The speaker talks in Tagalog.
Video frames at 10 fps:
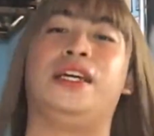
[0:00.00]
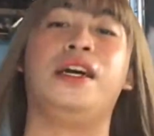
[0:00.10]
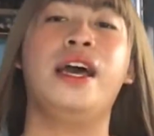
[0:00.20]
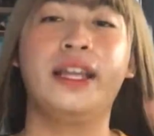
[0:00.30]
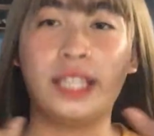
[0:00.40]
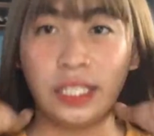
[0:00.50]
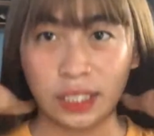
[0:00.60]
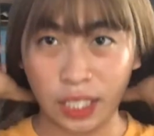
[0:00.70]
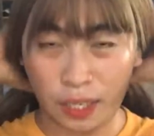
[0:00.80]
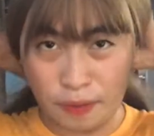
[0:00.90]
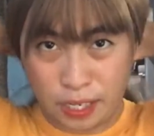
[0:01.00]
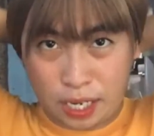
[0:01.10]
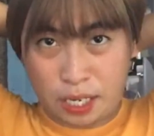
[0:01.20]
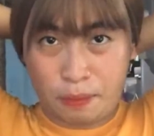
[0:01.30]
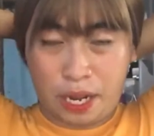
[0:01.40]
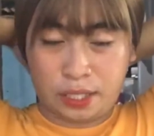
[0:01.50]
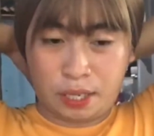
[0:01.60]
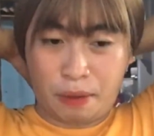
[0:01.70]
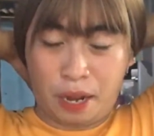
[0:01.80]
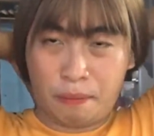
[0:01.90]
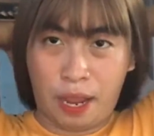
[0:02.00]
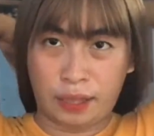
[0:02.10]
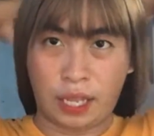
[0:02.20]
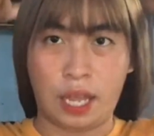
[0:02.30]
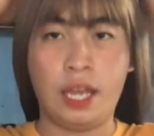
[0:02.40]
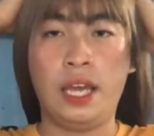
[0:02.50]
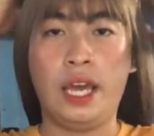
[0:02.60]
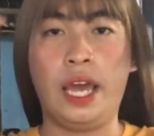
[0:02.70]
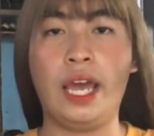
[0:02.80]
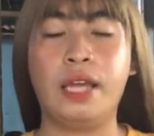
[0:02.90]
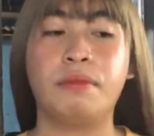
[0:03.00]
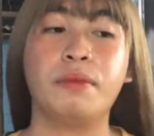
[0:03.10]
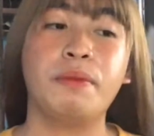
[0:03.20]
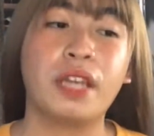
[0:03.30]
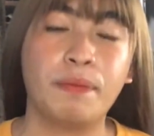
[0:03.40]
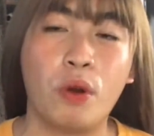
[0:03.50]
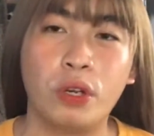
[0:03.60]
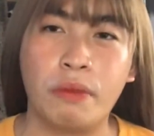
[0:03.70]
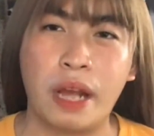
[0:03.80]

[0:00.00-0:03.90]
a Thanksgiving lang naman sa mga bata. And mamimigay po ako ng